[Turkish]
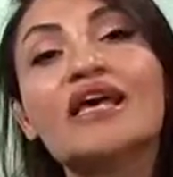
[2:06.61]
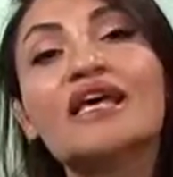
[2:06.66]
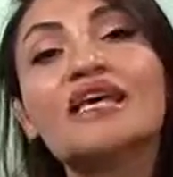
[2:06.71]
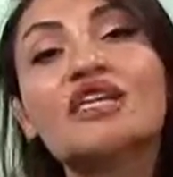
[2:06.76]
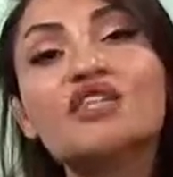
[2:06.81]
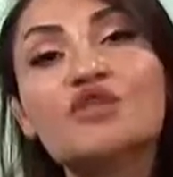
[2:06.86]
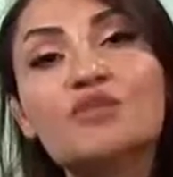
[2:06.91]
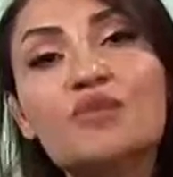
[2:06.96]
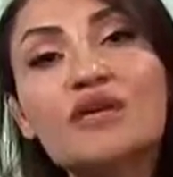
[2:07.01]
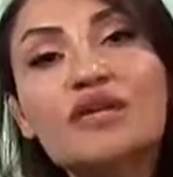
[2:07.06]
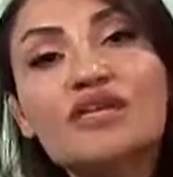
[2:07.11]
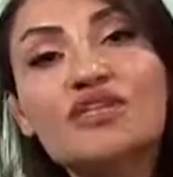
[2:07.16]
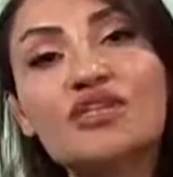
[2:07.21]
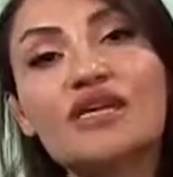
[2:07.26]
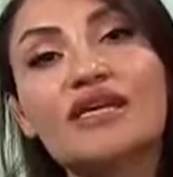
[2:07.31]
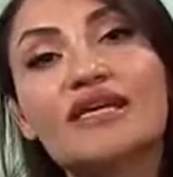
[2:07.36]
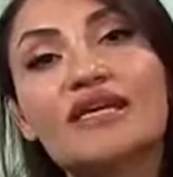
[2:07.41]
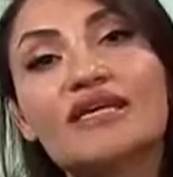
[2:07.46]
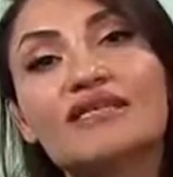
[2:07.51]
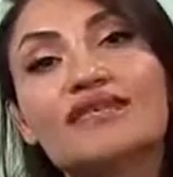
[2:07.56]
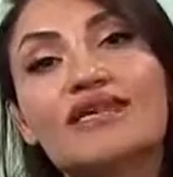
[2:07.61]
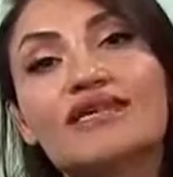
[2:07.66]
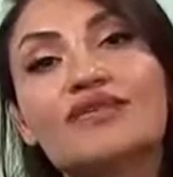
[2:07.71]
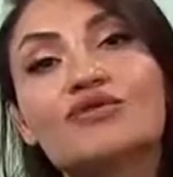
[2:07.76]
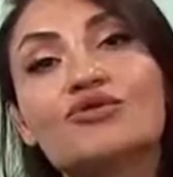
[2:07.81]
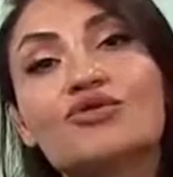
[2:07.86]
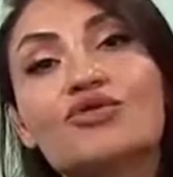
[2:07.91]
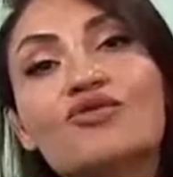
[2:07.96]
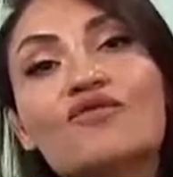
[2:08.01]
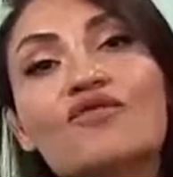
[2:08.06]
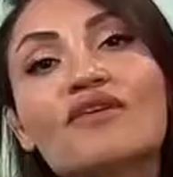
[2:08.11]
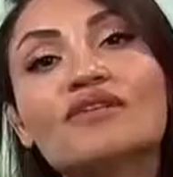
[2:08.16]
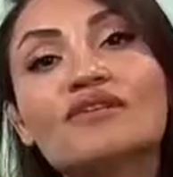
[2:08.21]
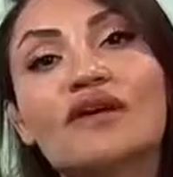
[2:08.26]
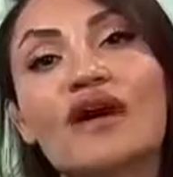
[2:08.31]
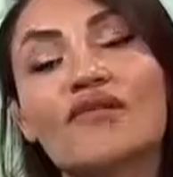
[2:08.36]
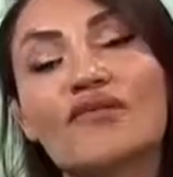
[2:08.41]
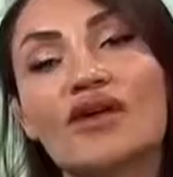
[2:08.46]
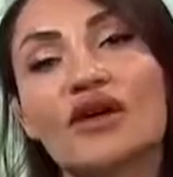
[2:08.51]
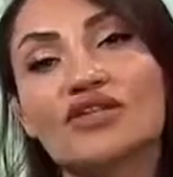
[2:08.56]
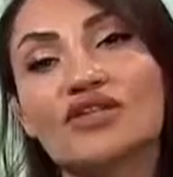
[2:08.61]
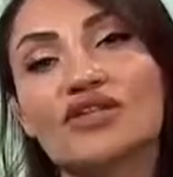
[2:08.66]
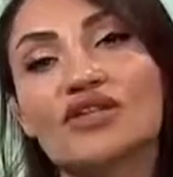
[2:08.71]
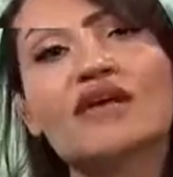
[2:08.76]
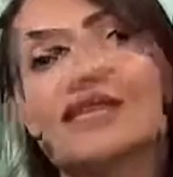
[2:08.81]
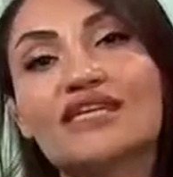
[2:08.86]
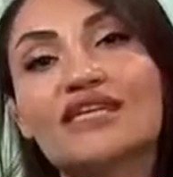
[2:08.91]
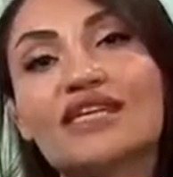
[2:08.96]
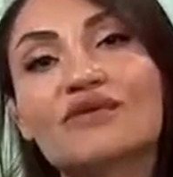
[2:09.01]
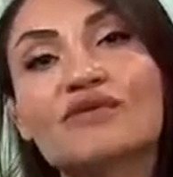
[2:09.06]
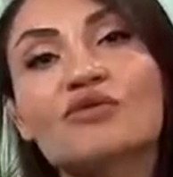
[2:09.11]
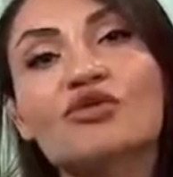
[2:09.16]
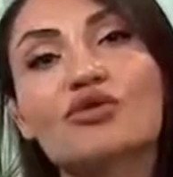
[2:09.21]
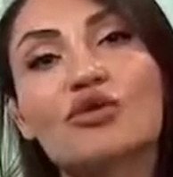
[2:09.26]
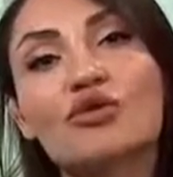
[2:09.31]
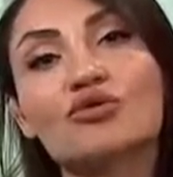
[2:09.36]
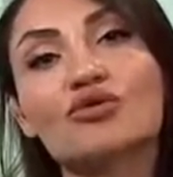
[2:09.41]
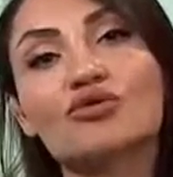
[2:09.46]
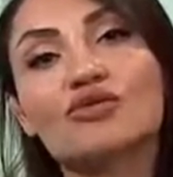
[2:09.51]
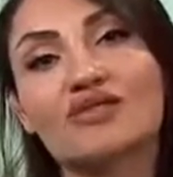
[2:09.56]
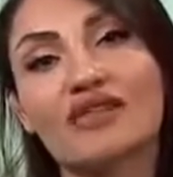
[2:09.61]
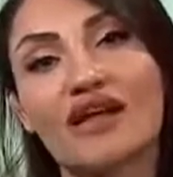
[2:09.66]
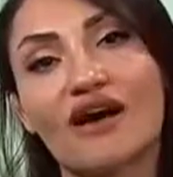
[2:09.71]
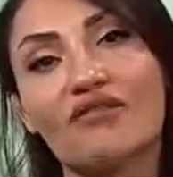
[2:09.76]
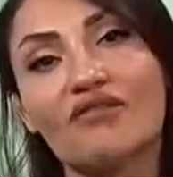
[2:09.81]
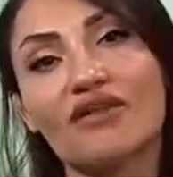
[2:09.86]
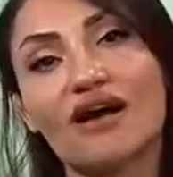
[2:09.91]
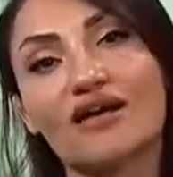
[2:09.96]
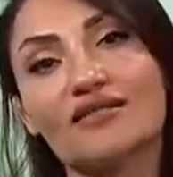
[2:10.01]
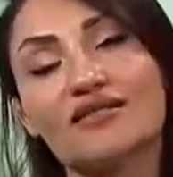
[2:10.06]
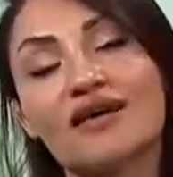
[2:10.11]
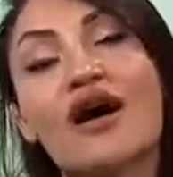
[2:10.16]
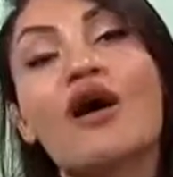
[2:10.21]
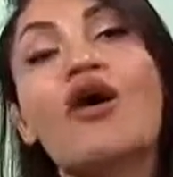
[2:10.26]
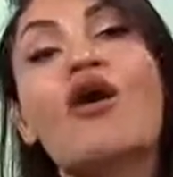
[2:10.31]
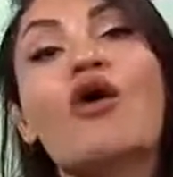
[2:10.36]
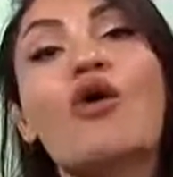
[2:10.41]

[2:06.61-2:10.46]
hiçbir şekilde Türk vatandaşların girmiş olduğu sınavlarda